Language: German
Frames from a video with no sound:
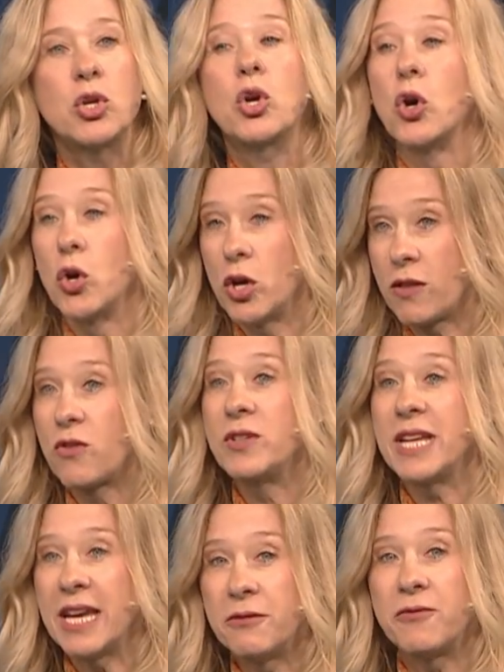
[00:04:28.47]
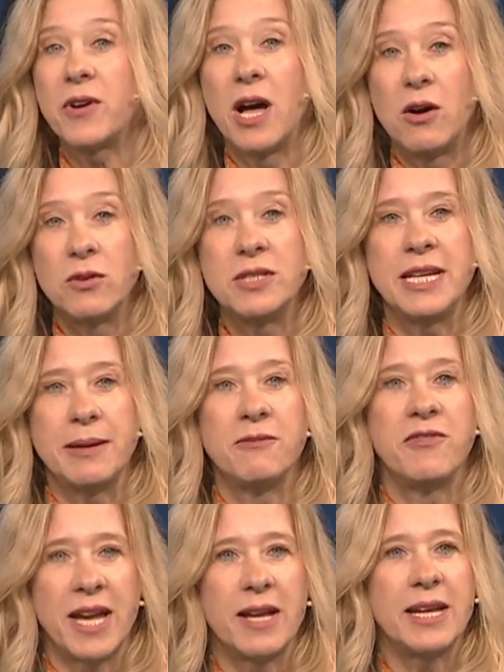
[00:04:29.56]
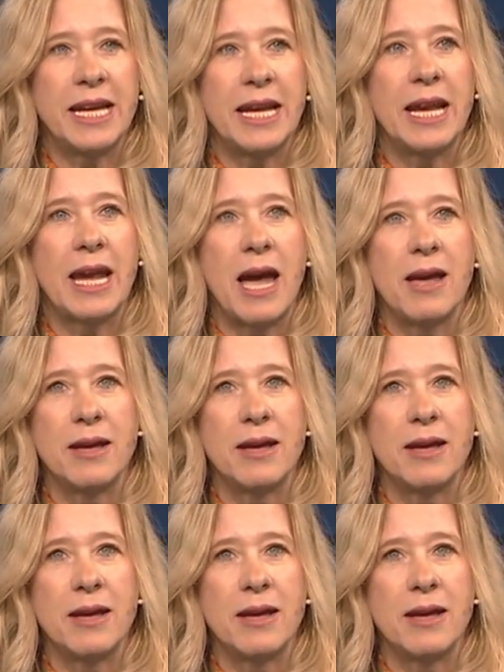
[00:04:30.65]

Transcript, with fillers: gehört zu den Frauen, die im Valley